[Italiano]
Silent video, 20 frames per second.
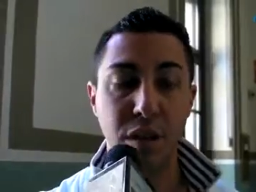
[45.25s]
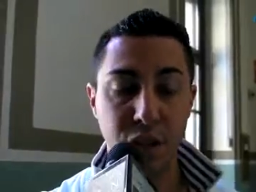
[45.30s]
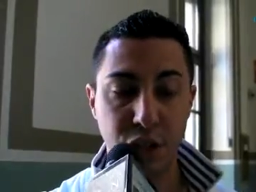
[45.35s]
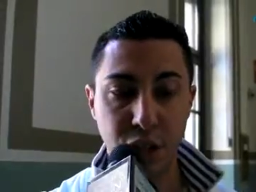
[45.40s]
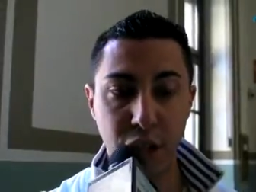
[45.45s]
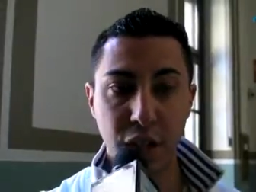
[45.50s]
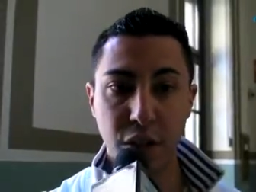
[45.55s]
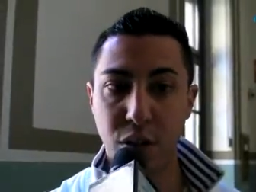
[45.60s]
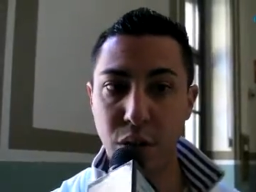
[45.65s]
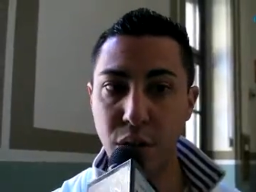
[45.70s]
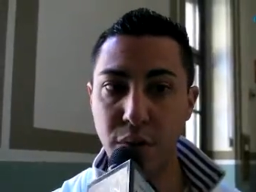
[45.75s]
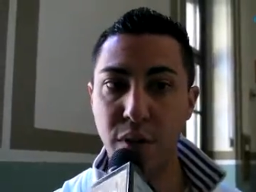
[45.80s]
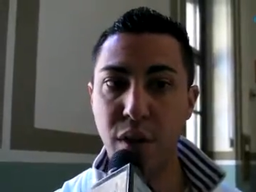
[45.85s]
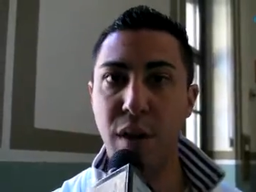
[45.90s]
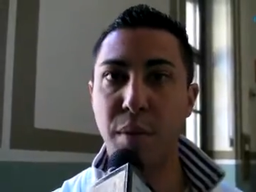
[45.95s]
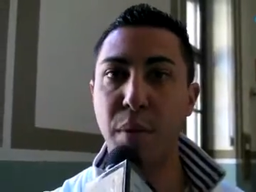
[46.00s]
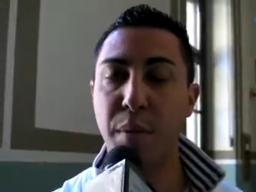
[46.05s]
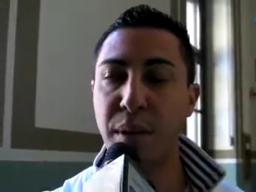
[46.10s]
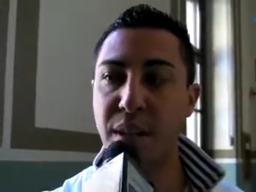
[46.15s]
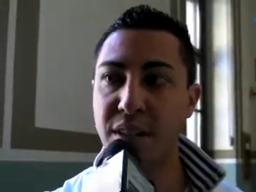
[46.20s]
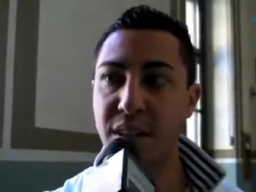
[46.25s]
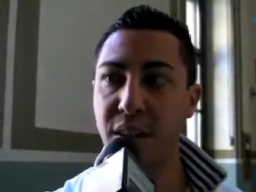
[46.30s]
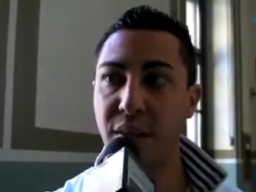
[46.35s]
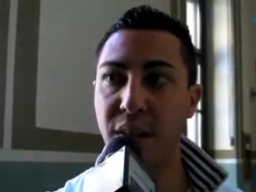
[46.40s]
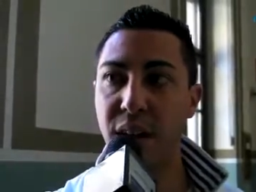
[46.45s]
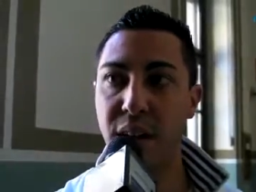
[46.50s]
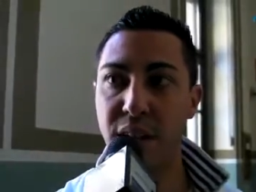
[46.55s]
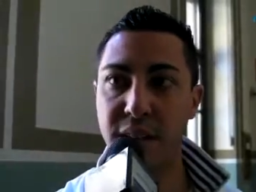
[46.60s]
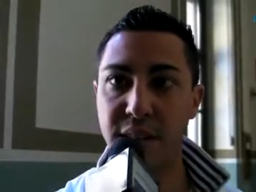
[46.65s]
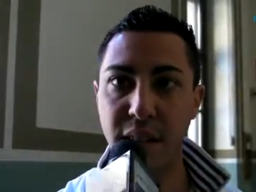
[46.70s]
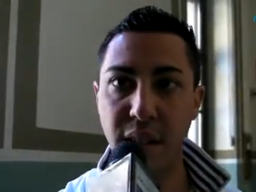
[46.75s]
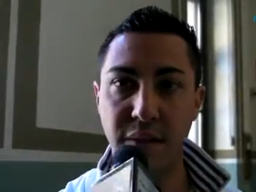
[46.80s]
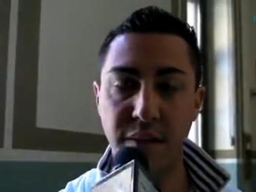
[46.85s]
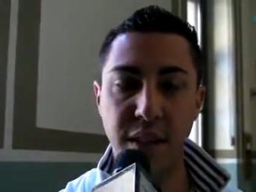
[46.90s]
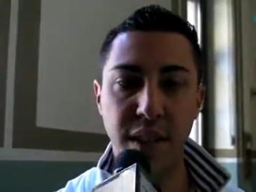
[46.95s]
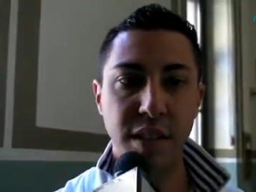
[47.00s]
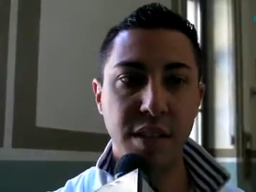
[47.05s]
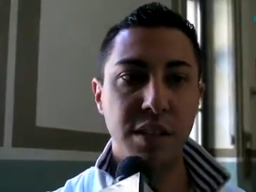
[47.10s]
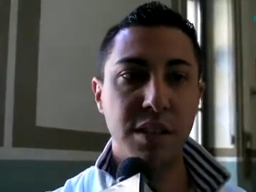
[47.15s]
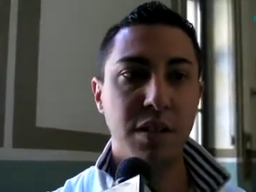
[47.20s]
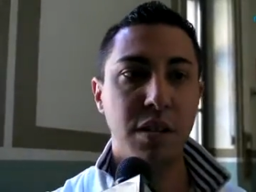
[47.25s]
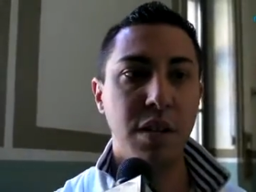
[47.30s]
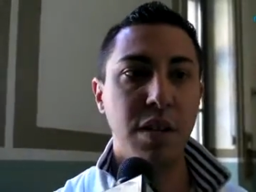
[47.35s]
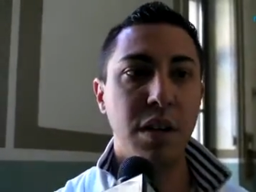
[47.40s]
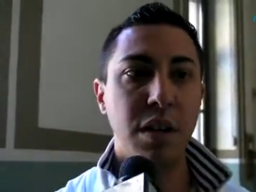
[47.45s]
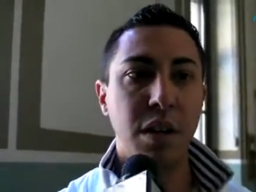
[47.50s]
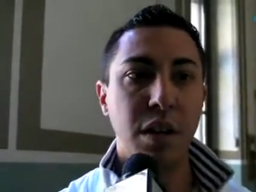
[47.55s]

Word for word: Certo, noi vorremmo preservare il servizio,